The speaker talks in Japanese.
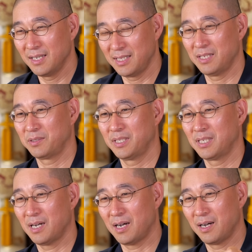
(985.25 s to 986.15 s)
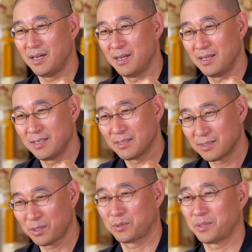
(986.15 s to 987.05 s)
エネルギーが
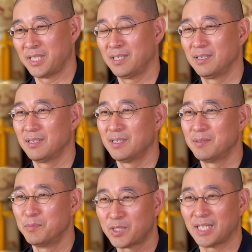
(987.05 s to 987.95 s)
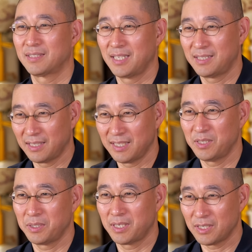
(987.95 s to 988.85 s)
外に向かっていた
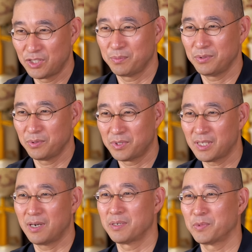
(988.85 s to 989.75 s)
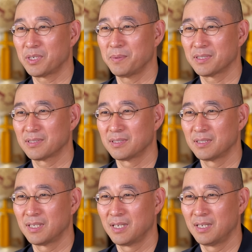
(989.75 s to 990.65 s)
エネルギーが自分の内側に向きます。
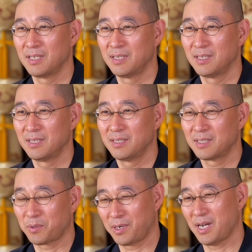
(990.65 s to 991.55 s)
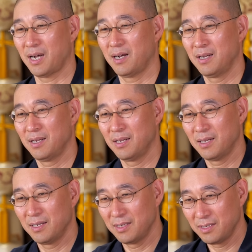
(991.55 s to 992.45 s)
で、これが
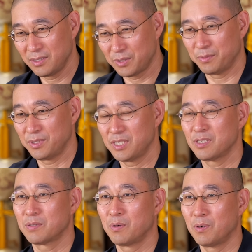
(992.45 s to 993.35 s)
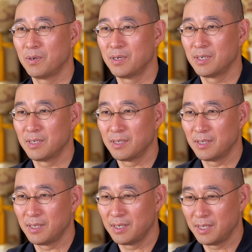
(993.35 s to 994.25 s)
自分自身を
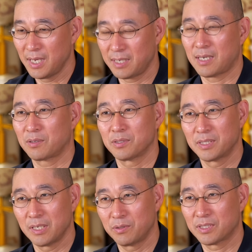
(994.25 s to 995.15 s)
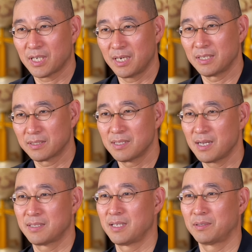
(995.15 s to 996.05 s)
変革していく力につ
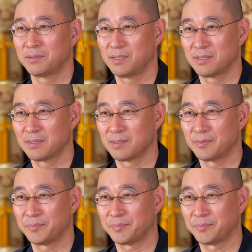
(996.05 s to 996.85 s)
ながっていくんです。